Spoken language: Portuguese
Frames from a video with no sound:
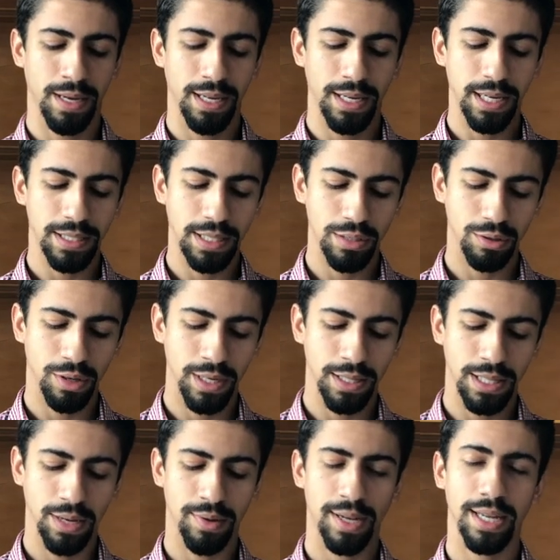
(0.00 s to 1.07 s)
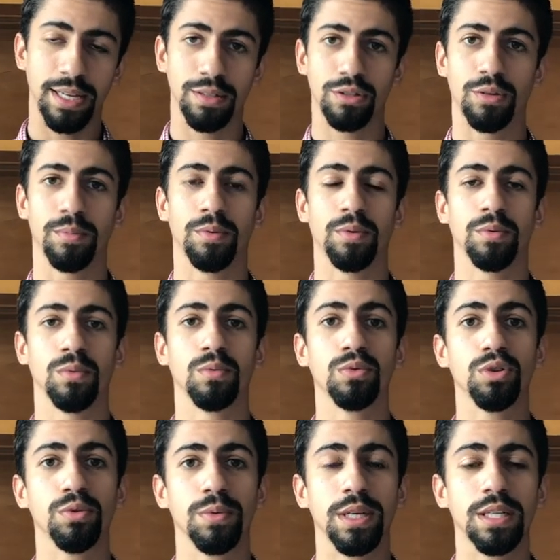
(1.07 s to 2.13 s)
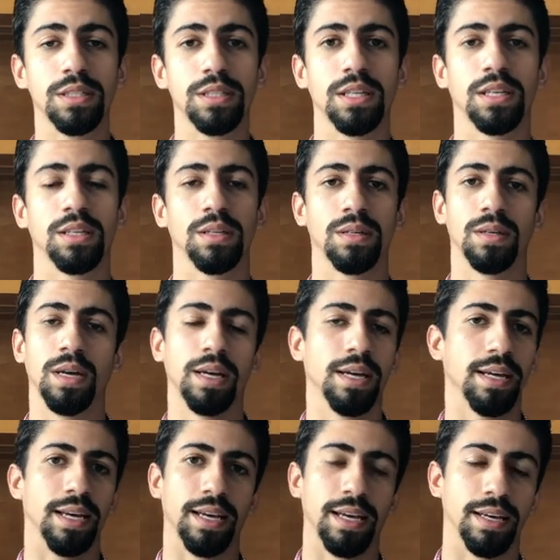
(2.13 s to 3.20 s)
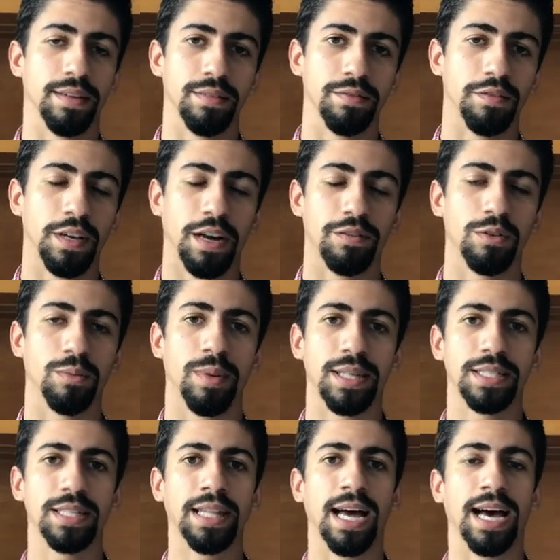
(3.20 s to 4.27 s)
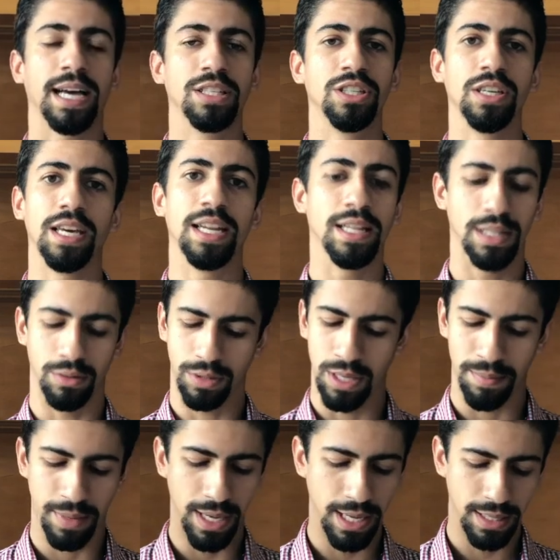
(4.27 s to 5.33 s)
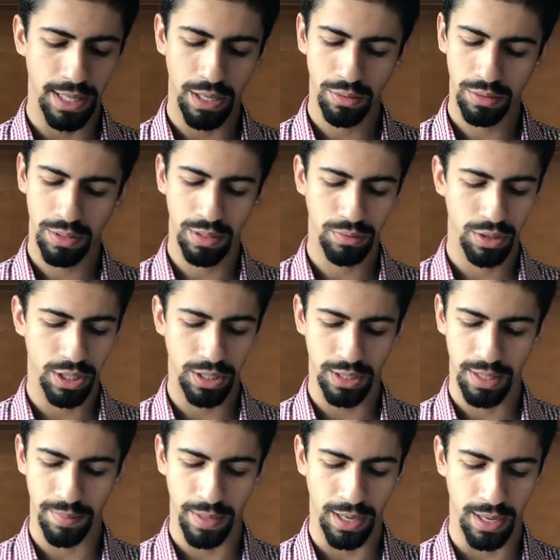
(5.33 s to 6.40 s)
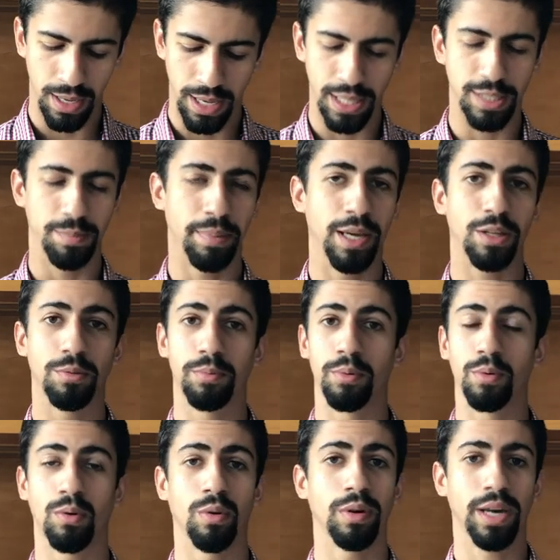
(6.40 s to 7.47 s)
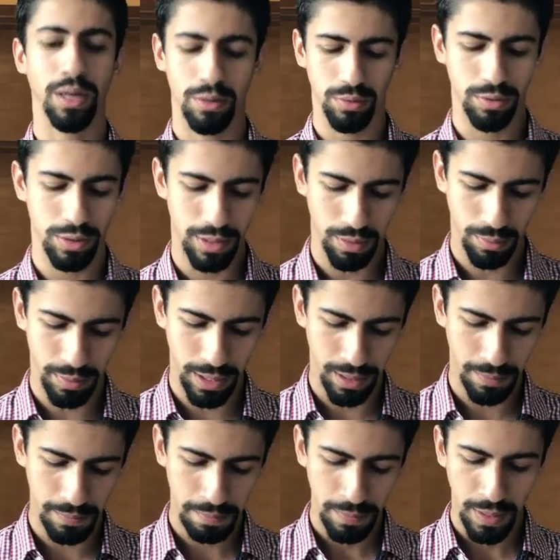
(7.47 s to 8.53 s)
E essa história então ela é sobre um juiz que é, ficava numa cidade, ele não temia a Deus, não tinha também respeito por qualquer outro ser humano.